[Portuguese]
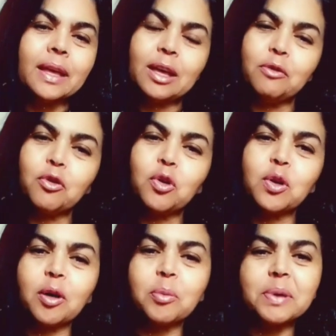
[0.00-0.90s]
Eu vou
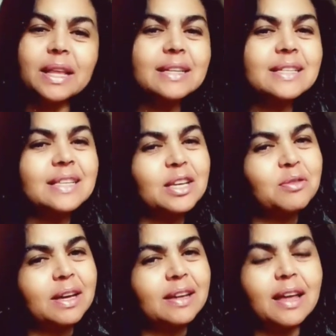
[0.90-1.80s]
colocar um pedacinho
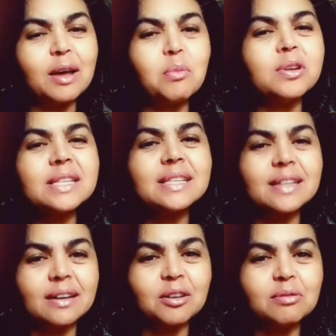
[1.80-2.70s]
aqui da
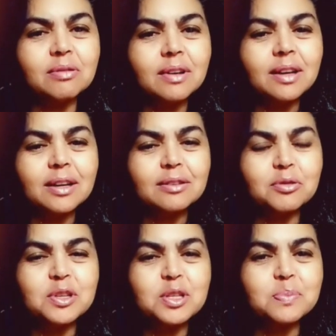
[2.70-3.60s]
emoção
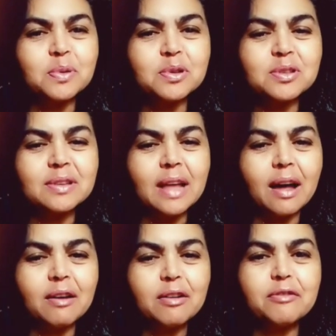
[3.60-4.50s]
do esposo
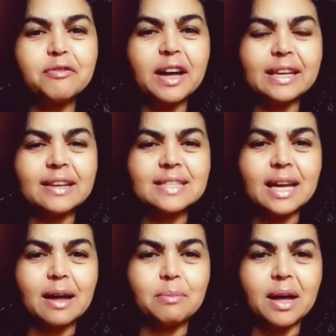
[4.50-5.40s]
da Vanessa
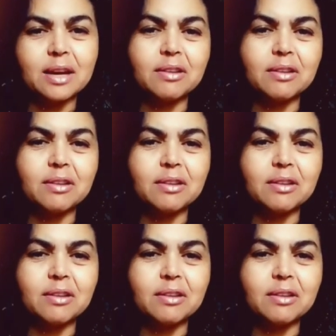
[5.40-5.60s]
Camargo.